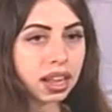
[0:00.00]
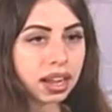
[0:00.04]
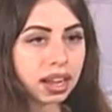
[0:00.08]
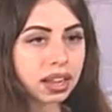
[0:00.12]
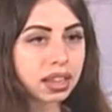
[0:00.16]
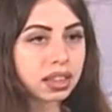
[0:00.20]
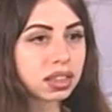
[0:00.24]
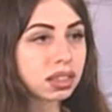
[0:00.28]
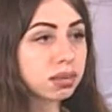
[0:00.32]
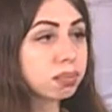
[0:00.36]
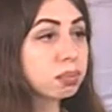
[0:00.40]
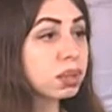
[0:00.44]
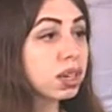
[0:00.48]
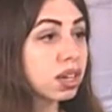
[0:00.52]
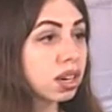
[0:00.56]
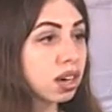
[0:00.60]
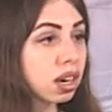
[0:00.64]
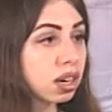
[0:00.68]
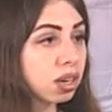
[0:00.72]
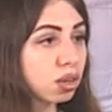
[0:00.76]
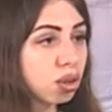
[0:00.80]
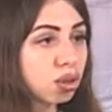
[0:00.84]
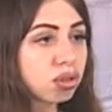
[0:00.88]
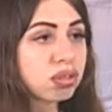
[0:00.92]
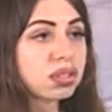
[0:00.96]
Это
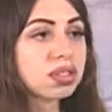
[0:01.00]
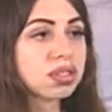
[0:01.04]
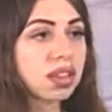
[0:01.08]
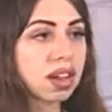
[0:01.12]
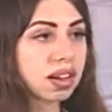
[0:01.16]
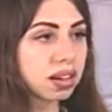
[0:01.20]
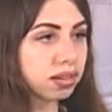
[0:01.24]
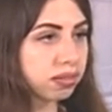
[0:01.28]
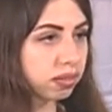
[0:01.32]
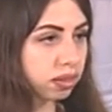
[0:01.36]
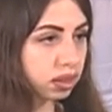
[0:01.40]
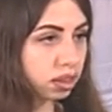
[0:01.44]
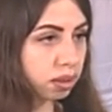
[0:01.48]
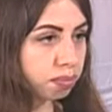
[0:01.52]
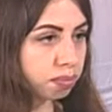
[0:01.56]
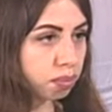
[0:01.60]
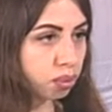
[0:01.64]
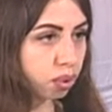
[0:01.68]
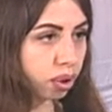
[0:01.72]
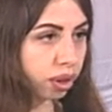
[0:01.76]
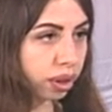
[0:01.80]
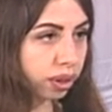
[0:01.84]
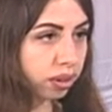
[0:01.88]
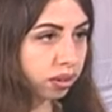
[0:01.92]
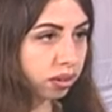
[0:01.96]
микрорайон Старый
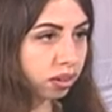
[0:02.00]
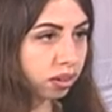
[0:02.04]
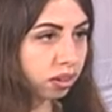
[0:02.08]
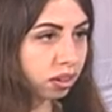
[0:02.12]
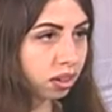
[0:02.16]
водопой.